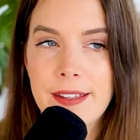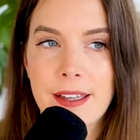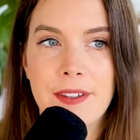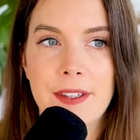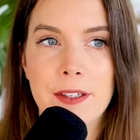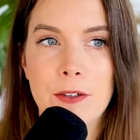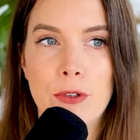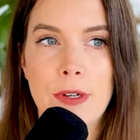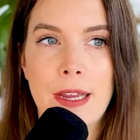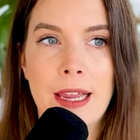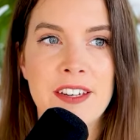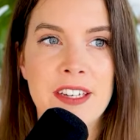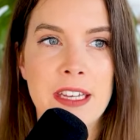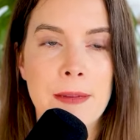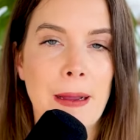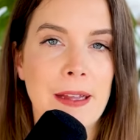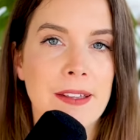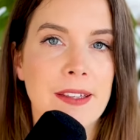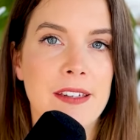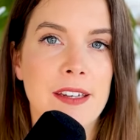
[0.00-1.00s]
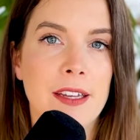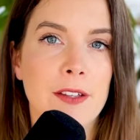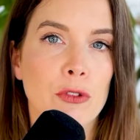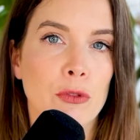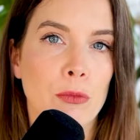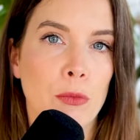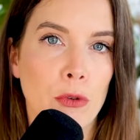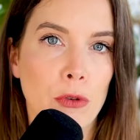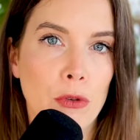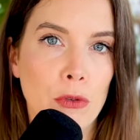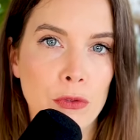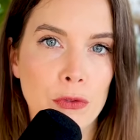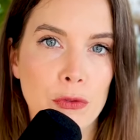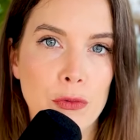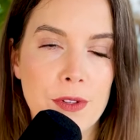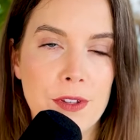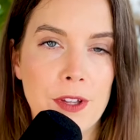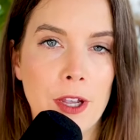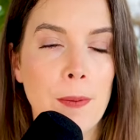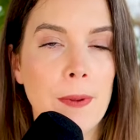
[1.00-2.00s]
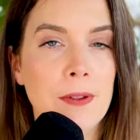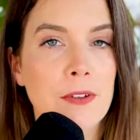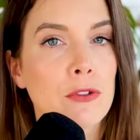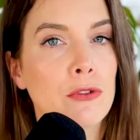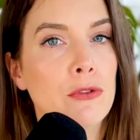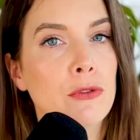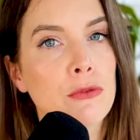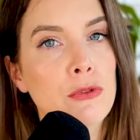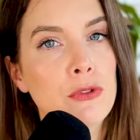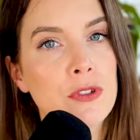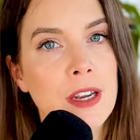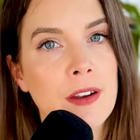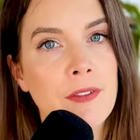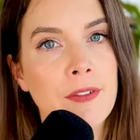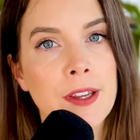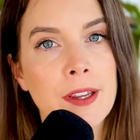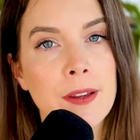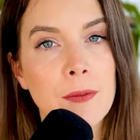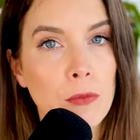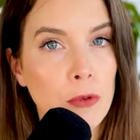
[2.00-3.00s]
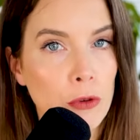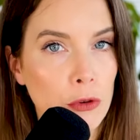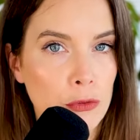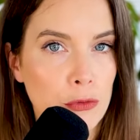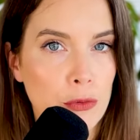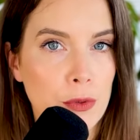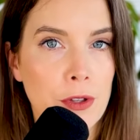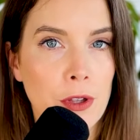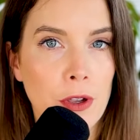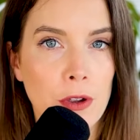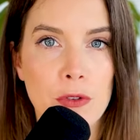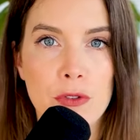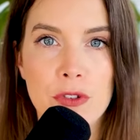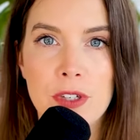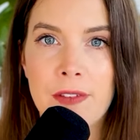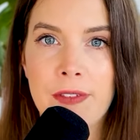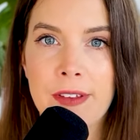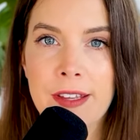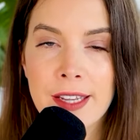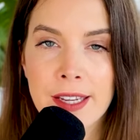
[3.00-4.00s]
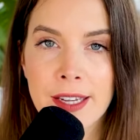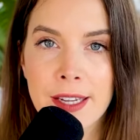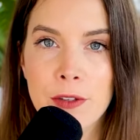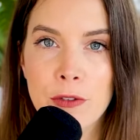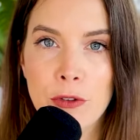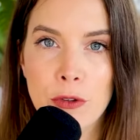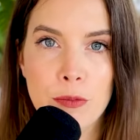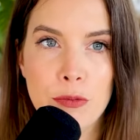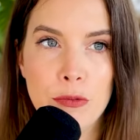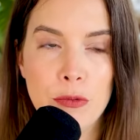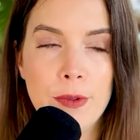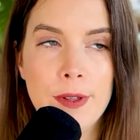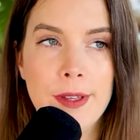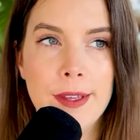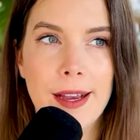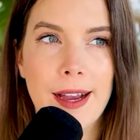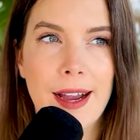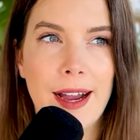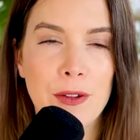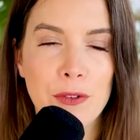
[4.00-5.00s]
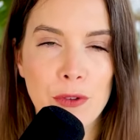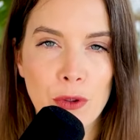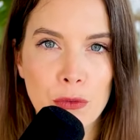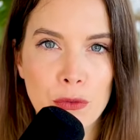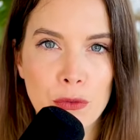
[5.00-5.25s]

articles-là, je les partageais sur mon compte Twitter parce que du coup, j'avais mon compte Twitter que j'avais créé depuis un an